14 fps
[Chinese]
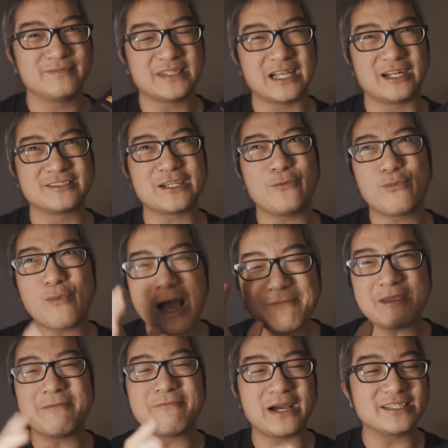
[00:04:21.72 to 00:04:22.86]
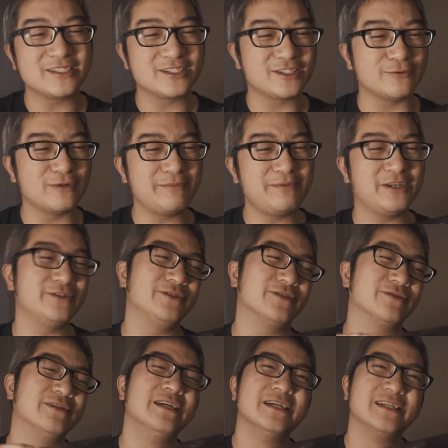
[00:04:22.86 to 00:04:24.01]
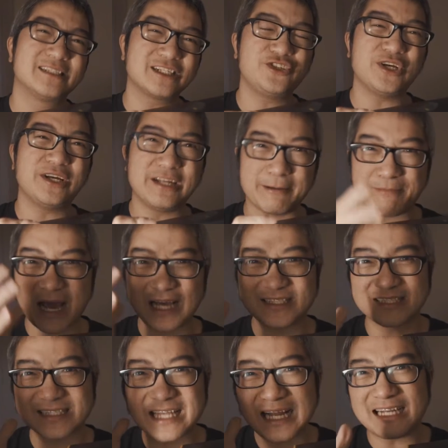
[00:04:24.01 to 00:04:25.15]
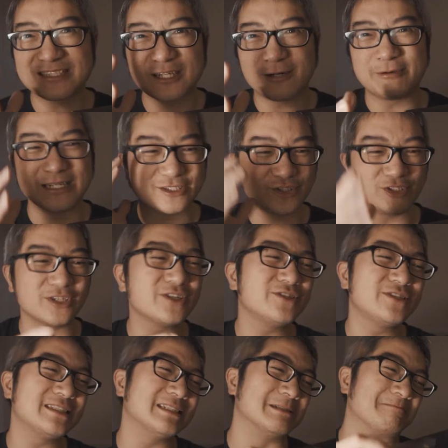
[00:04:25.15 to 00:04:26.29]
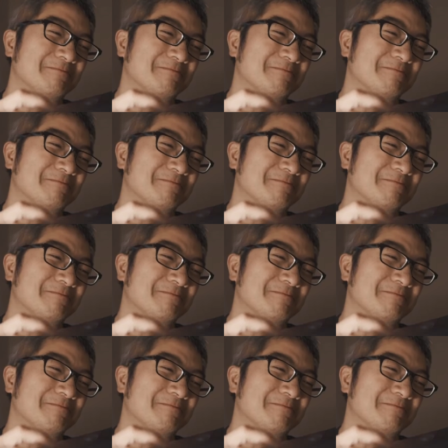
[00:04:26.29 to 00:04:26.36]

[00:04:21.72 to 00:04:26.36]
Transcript: 然后在外面拍摄的时候未必很有用，这个需要你拍摄大量照片，绝对是